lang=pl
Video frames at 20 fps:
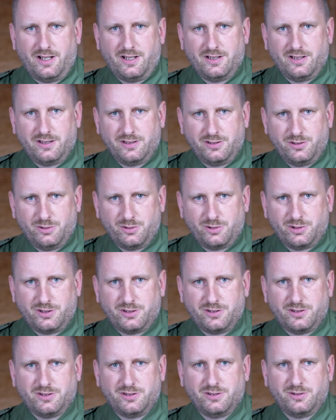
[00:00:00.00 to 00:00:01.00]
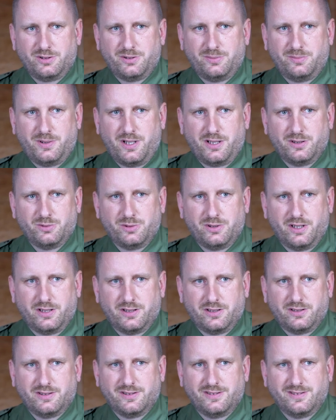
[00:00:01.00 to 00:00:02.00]
ale już, już
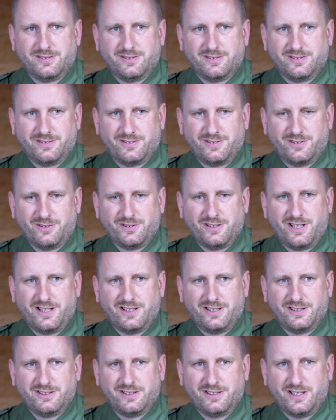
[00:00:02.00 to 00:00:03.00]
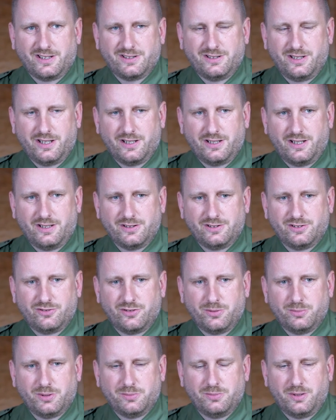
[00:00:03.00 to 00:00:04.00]
planuję, co dalej, jak jechać,
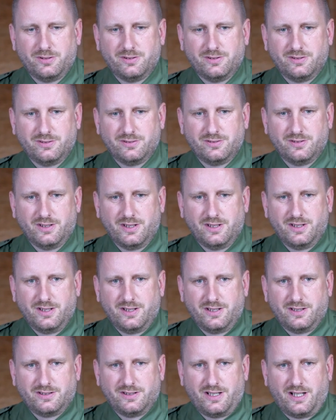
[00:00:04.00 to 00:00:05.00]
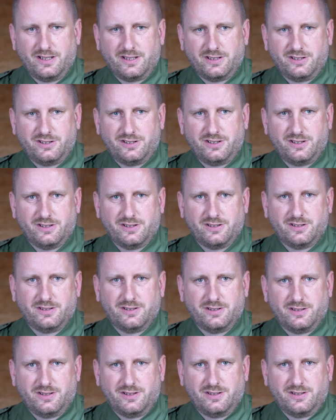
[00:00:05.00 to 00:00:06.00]
żeby dalej się
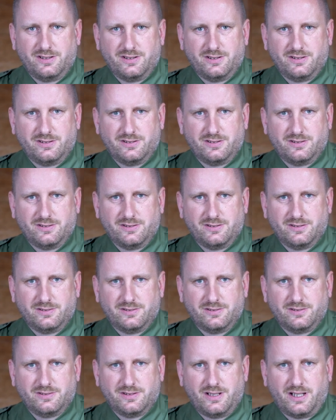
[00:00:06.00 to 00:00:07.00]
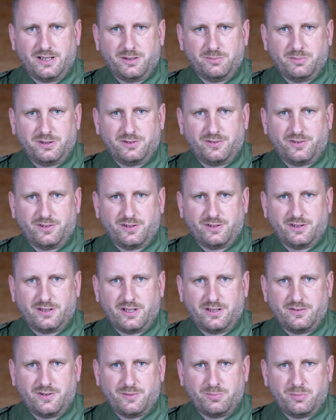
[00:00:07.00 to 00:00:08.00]
e, dalej być w
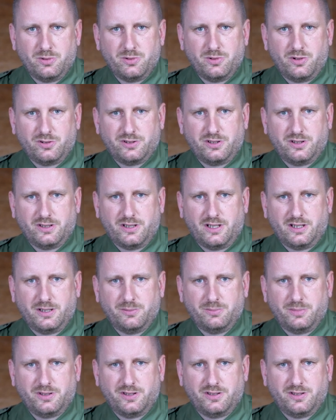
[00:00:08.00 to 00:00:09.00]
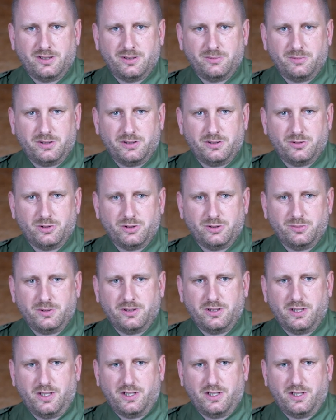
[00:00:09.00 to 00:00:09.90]
tej wspólnocie, dalej być z tymi ludźmi,